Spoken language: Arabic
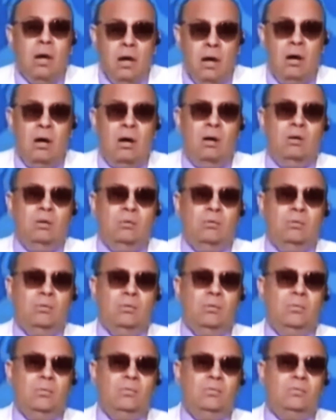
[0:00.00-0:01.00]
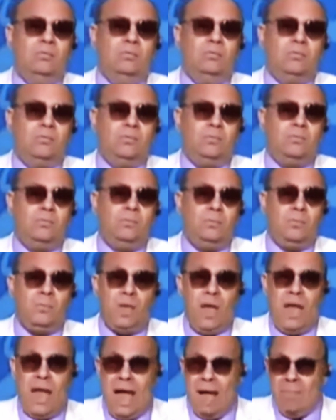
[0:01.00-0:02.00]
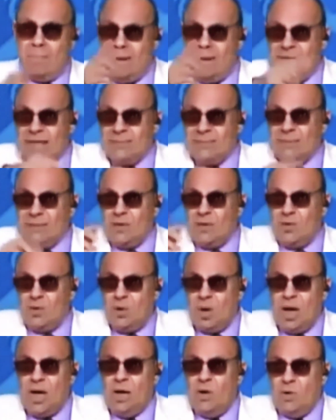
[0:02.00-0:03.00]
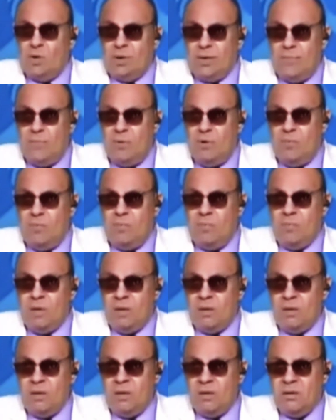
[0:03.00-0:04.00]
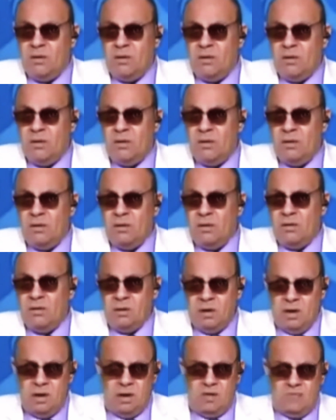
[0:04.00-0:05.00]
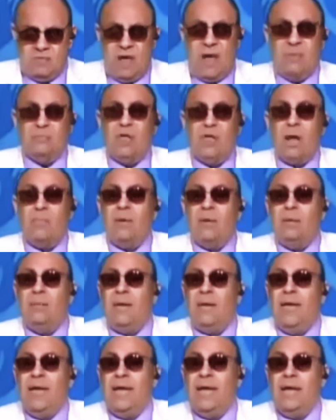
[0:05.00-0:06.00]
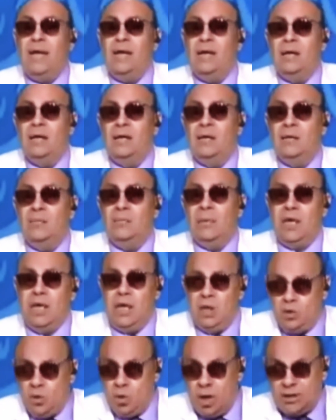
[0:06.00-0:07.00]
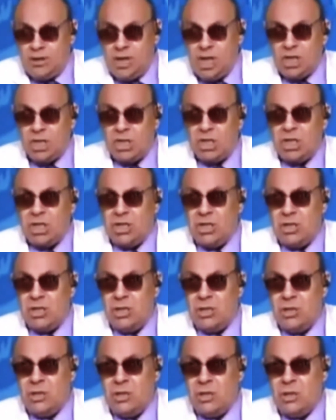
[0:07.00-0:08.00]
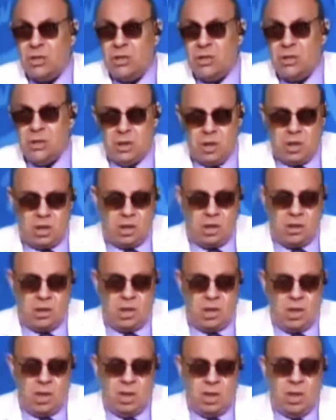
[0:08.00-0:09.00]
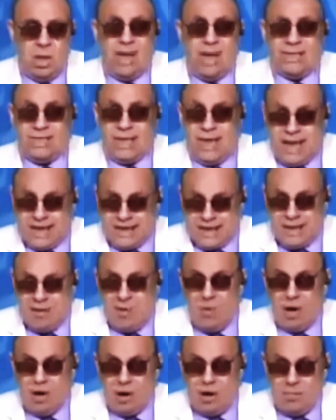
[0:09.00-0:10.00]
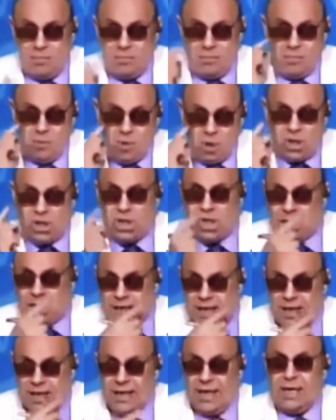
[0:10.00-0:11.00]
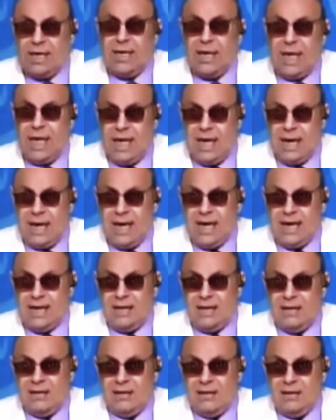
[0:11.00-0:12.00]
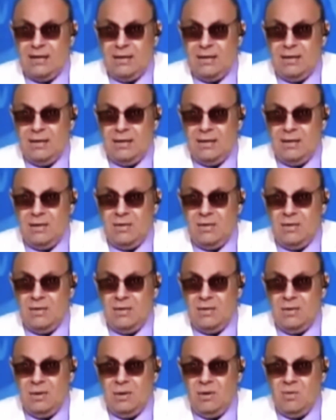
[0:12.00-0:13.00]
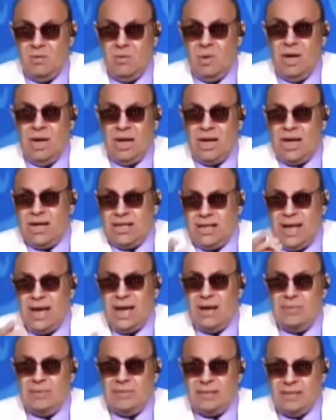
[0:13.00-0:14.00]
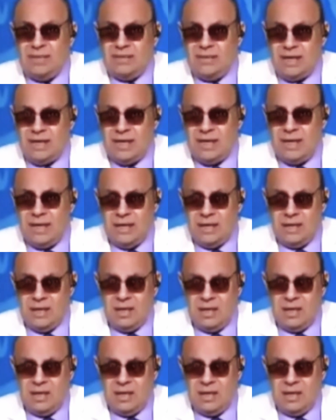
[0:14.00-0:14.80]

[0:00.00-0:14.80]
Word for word: اه, آه. حب يثبت انه راجل قدامهم اكيد اه اه فقام ضربك بايه بايده لطش اه اه اذاكي ورم وشك عينيكي حاجه يعني ولا كانت حاجه بسيطه كده